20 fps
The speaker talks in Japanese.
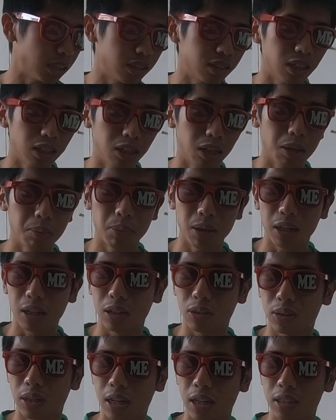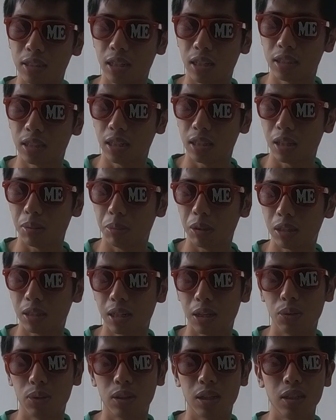すがに、まあ、あの開催されて3日
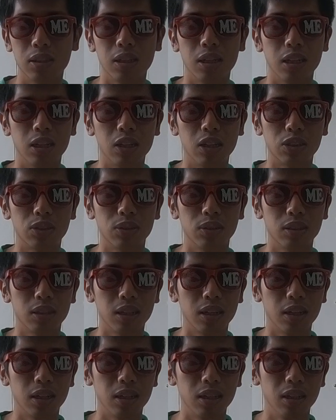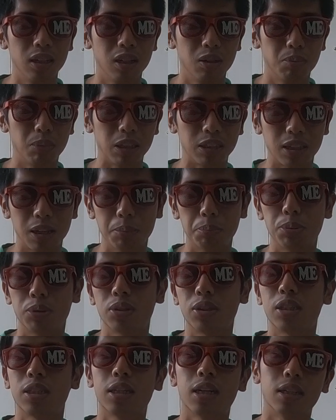4日ぐらいではそんな、まだ潜
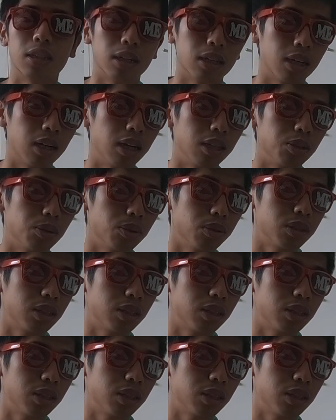伏期間だから陽